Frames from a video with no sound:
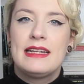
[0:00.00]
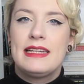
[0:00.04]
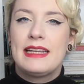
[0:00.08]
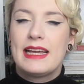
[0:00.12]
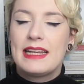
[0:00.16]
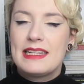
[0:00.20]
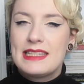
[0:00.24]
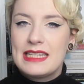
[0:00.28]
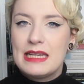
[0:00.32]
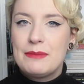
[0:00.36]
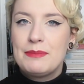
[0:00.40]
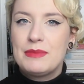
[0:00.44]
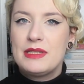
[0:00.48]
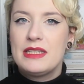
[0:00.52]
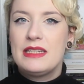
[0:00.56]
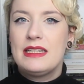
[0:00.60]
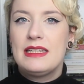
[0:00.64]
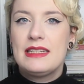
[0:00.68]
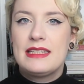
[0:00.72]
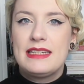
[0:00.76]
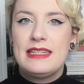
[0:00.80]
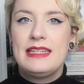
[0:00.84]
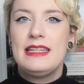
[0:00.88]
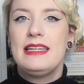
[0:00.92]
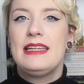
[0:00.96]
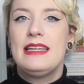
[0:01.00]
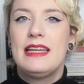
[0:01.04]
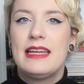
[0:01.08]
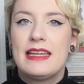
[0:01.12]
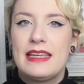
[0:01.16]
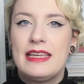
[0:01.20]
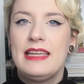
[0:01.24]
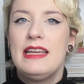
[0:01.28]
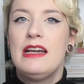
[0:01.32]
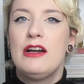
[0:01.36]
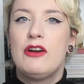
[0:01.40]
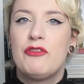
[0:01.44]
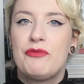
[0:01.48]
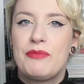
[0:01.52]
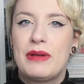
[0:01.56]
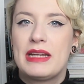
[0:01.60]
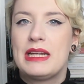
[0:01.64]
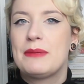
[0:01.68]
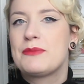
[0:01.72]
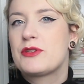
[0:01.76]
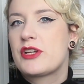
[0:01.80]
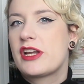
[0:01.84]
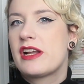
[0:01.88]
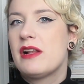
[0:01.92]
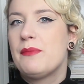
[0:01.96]
Die Rezepte, die ihr hier auf
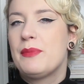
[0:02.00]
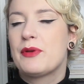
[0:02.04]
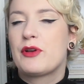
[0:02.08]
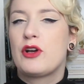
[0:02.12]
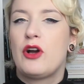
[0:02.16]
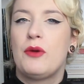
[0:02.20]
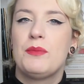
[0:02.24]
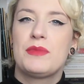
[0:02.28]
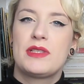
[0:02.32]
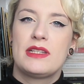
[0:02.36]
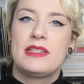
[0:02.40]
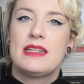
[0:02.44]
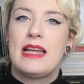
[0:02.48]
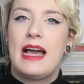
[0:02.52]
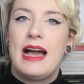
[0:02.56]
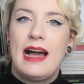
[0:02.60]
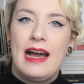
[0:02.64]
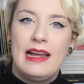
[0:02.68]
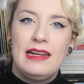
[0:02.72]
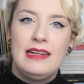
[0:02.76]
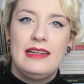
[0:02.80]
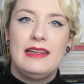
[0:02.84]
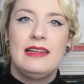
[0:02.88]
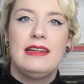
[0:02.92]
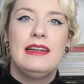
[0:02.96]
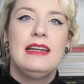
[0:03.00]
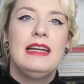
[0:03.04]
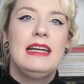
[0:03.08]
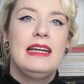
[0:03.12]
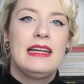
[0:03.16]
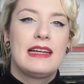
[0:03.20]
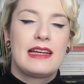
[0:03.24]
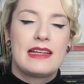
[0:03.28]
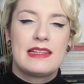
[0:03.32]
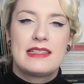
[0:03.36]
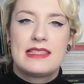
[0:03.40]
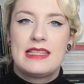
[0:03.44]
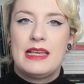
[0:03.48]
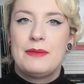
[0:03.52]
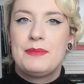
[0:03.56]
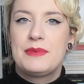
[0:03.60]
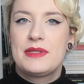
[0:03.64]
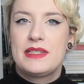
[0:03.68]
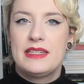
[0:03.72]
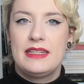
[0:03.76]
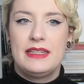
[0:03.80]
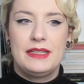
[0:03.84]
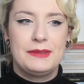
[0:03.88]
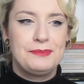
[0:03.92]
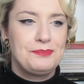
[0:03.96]
meinem Channel bekommt, sind alle
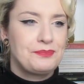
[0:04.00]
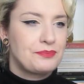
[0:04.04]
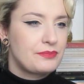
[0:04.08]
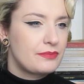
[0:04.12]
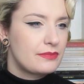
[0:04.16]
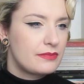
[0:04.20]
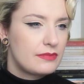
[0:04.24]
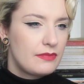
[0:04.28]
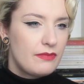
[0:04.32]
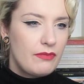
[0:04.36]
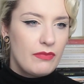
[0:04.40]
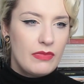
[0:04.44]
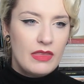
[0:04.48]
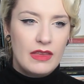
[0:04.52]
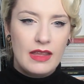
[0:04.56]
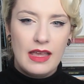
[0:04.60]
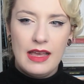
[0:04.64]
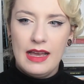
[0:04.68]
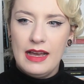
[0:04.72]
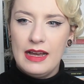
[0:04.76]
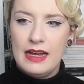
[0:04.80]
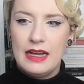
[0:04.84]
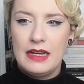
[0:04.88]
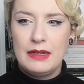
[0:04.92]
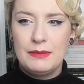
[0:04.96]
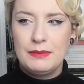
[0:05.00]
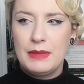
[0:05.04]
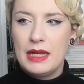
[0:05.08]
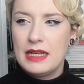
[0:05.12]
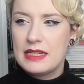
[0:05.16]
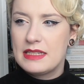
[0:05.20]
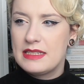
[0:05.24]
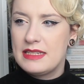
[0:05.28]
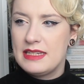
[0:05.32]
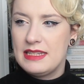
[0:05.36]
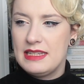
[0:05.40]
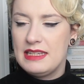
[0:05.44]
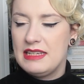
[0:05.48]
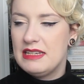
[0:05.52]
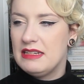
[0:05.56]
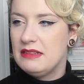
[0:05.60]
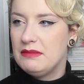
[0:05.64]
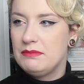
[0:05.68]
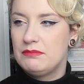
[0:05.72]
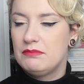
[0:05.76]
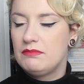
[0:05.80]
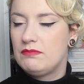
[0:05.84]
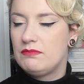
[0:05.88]
Rezepte, ähm, die